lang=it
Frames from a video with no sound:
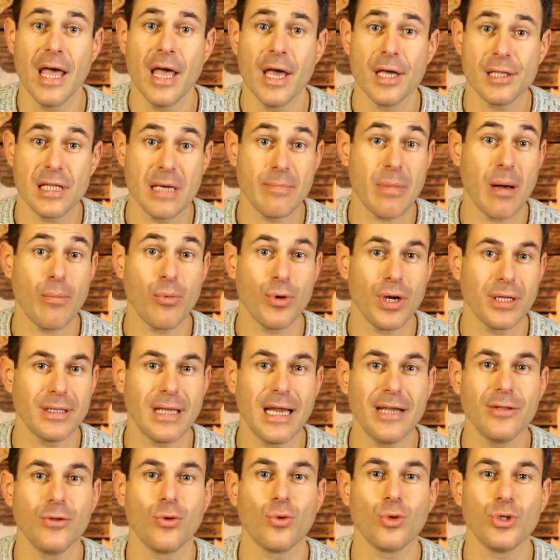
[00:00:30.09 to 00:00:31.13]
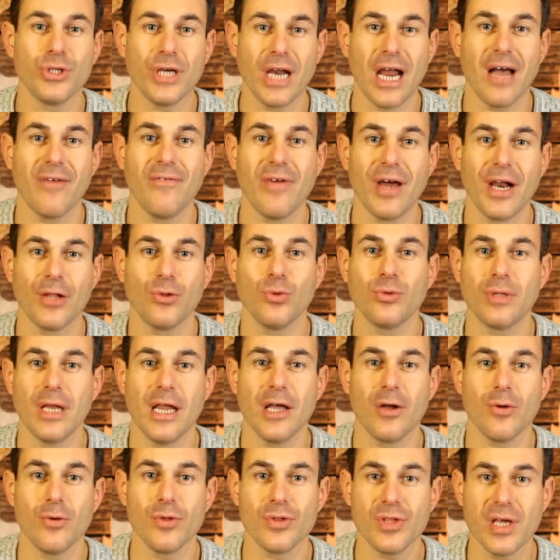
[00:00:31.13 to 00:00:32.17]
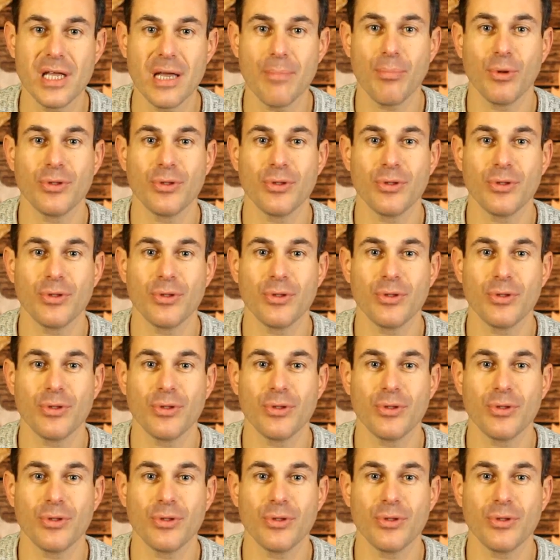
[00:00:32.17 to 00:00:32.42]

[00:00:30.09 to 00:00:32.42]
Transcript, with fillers: Se Babbo Natale non riuscirà a fare tutte le consegne,